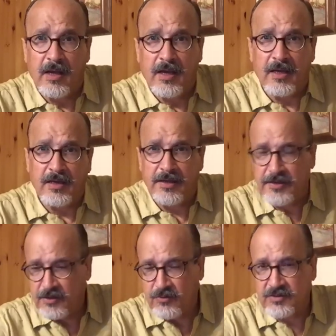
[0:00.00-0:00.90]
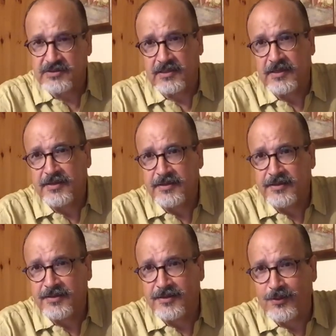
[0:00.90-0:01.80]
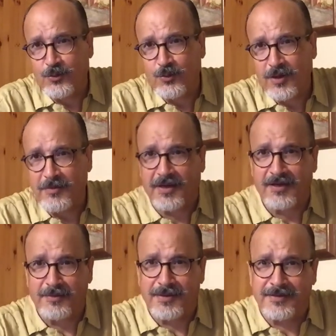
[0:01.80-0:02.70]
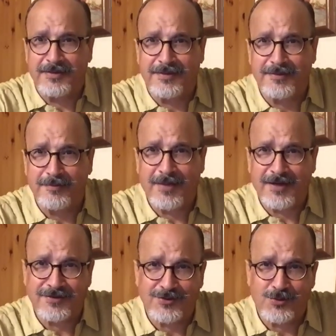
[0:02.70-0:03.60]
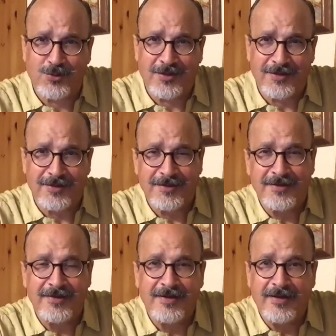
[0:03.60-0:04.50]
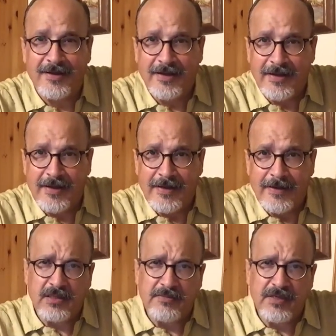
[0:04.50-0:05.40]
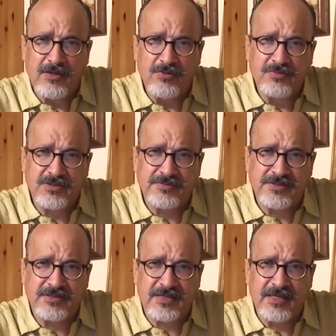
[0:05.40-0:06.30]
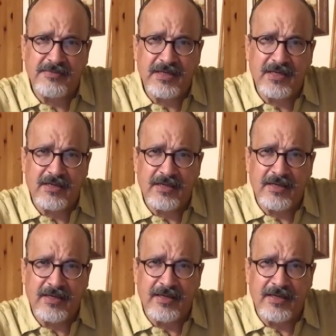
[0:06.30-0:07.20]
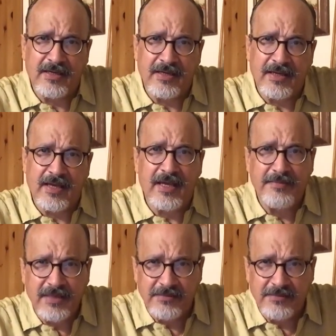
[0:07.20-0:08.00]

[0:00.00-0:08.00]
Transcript: اهلا وسهلا ومرحبا مرة أخرى أنا اليوم جيت باش نتكلم على حميد